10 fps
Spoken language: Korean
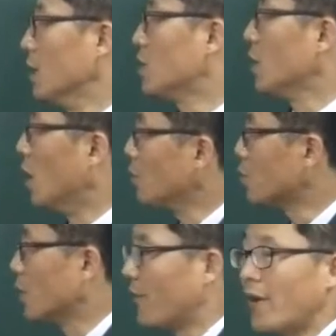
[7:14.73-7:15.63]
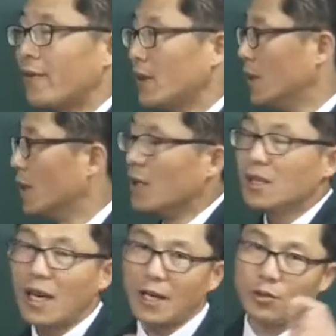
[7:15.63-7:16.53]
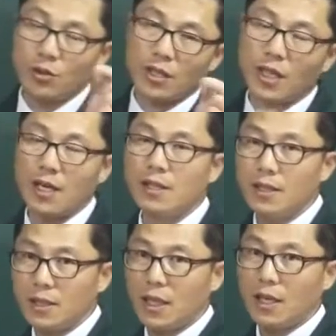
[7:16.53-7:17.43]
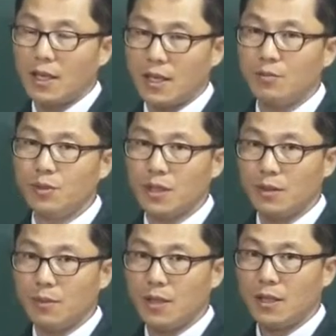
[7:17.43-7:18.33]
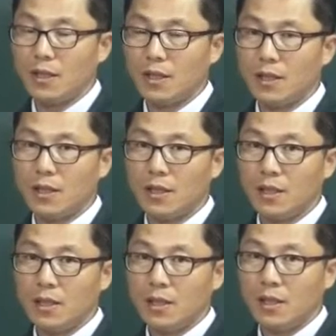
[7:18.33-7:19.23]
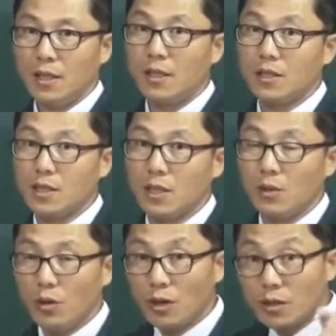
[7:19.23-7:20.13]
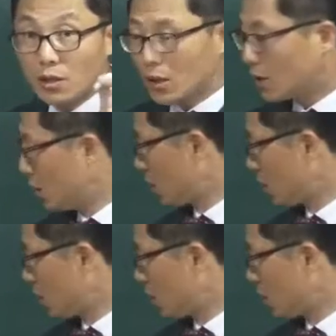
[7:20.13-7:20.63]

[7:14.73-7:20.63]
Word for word: It's up to the family. 가족에 달려 있다라는 문장입니다. 알겠지? 어떻게 해서